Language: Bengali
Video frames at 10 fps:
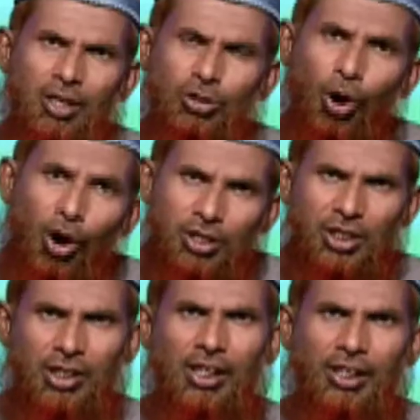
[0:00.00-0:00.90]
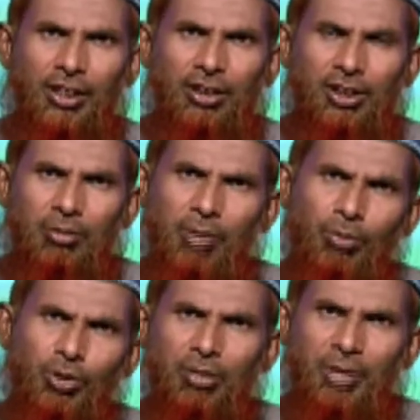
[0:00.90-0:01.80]
ঠকিয়ে
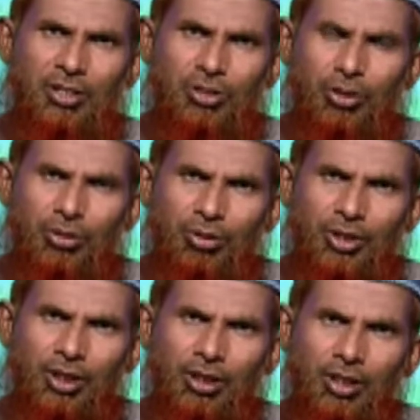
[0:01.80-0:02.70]
ব্যবসা বাণিজ্য করে